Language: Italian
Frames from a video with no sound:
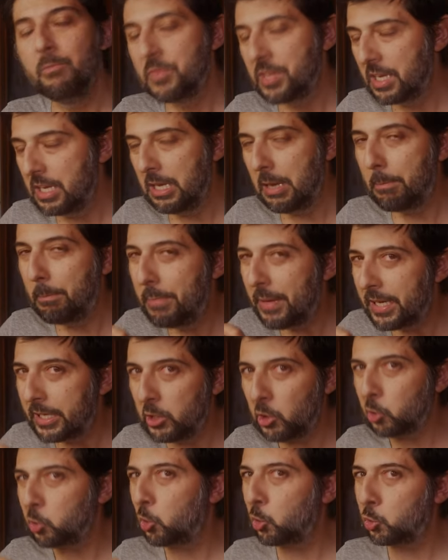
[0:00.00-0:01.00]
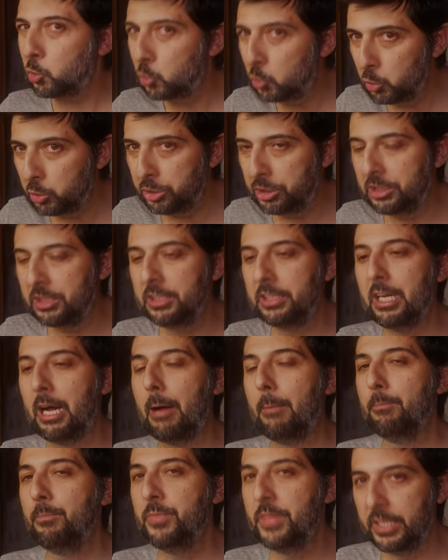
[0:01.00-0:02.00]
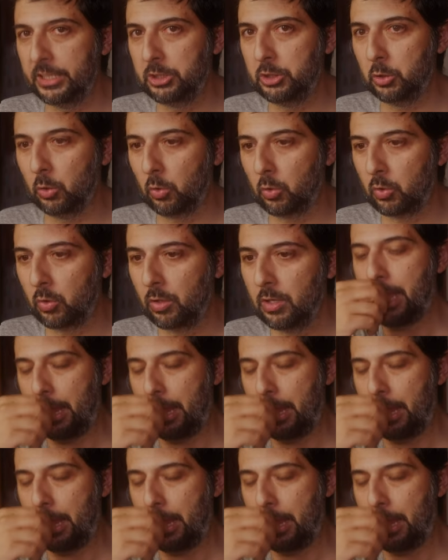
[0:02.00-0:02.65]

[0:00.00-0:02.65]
il periodo d'uscita del gioco.